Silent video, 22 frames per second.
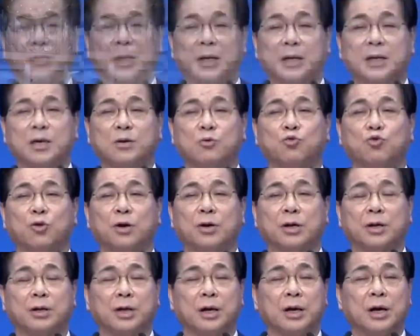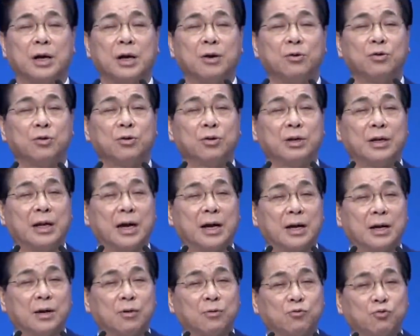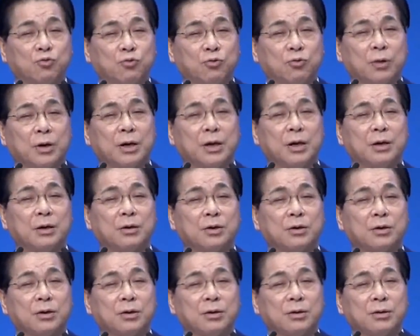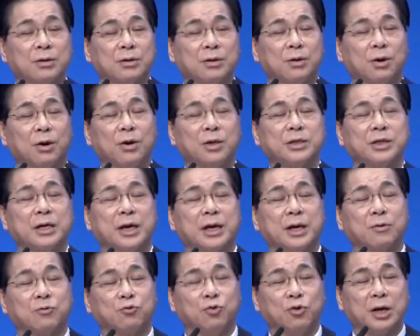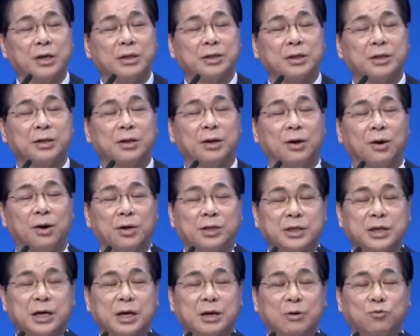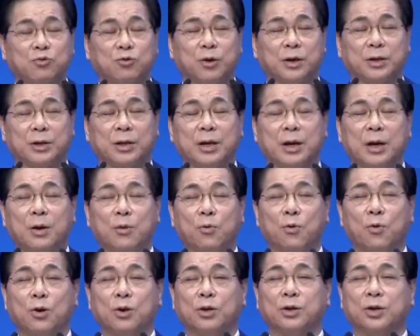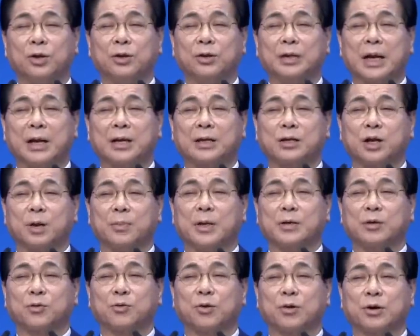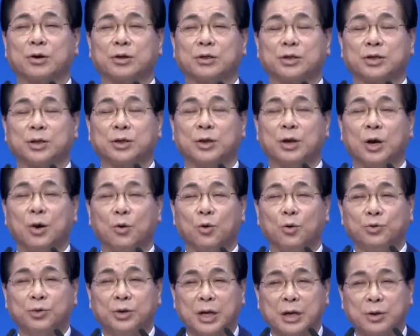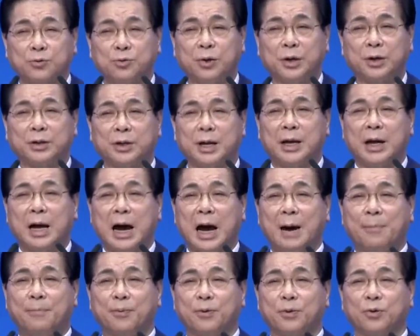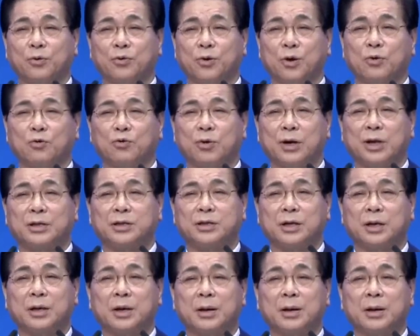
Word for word: 이 구원은 나를 어제 구원하신 어제의 구원, 오늘도 나를 젊어서 구원하신 오늘의 구원, 앞으로도 우리를 구원하실